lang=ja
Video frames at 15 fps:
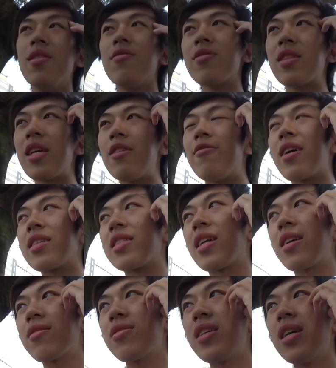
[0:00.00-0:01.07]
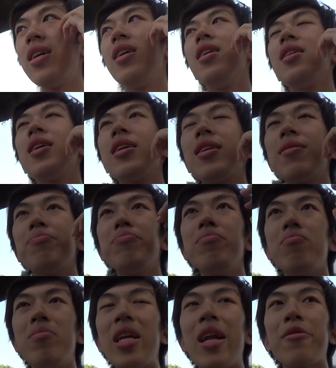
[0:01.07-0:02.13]
売っているわけじゃなくて、え
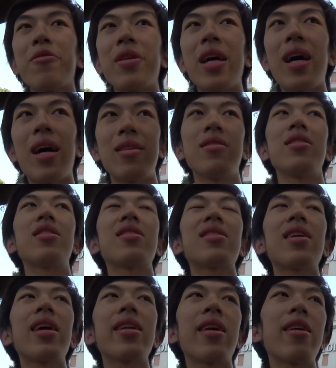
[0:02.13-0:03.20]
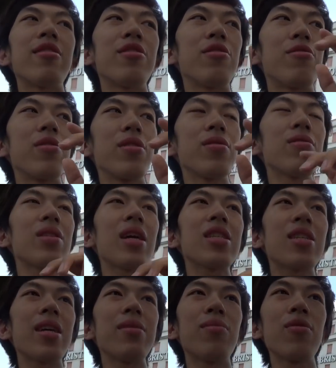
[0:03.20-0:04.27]
ミラノである実際にある料理を
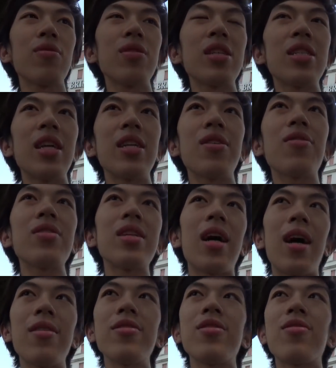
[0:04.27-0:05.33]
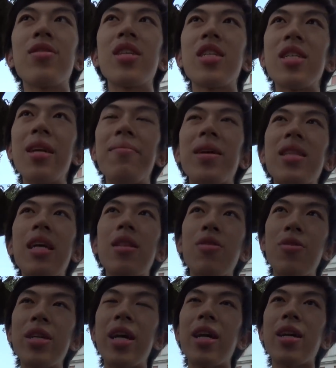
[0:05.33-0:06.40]
確かに元にして日本に合うようにしてまた
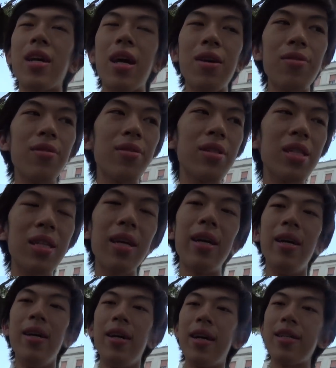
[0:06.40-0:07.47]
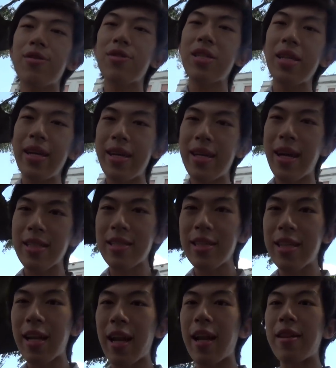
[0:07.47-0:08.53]
ドリアに加工して、えそして安
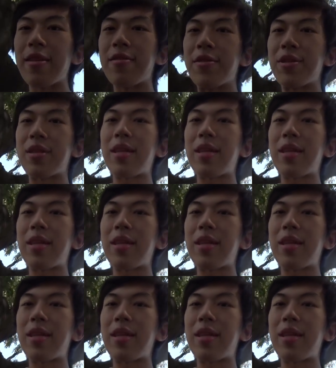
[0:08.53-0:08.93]
い値段で売っ